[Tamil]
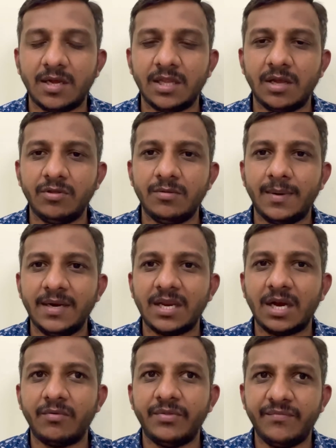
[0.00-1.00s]
அதாவது
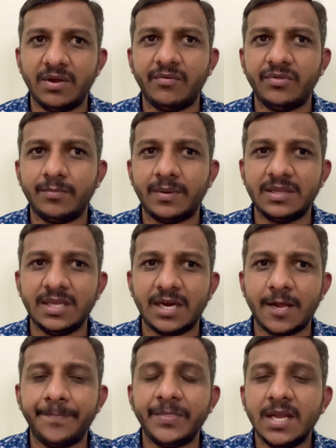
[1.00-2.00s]
மனிதர்கள் வந்து இவங்க வந்து
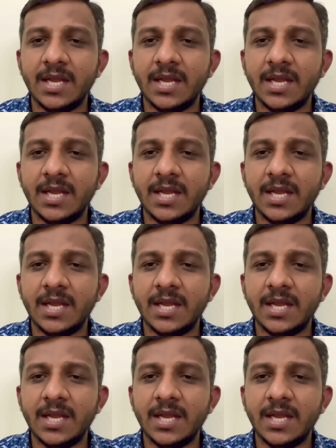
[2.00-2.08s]
பார்த்தீங்கன்னா